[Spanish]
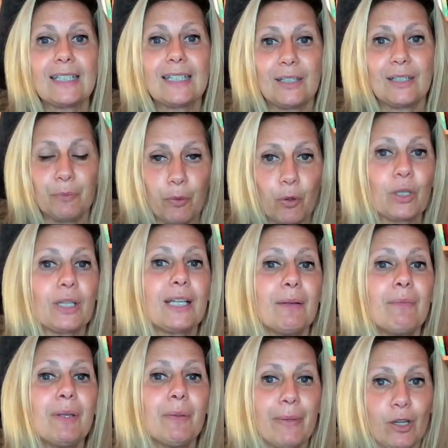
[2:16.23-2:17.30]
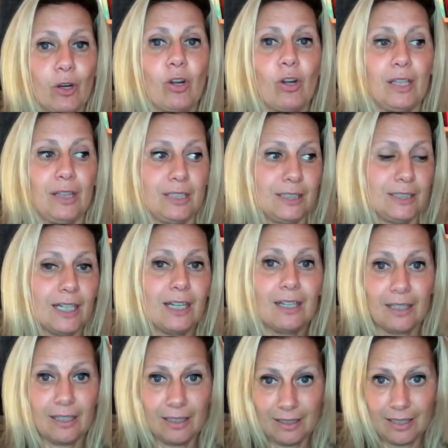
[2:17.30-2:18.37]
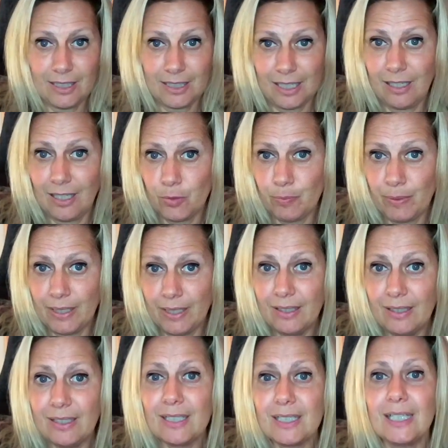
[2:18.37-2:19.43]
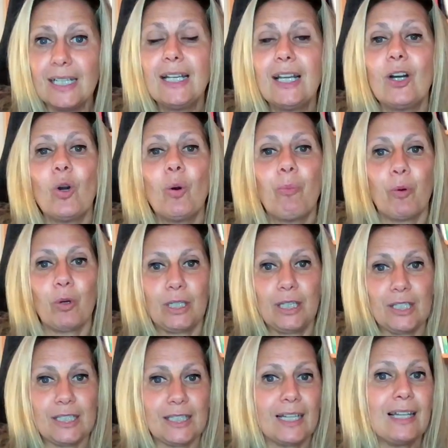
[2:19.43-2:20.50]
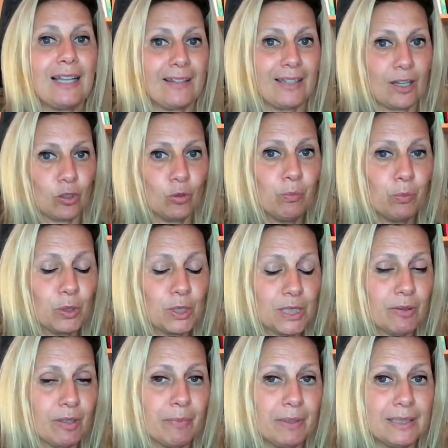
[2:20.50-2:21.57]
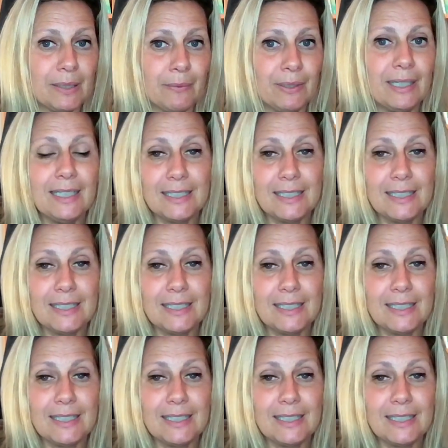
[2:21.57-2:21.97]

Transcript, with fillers: ¿Por qué mi perro necesita rascar las paredes o por qué necesita ladrar compulsivamente? ¿vale?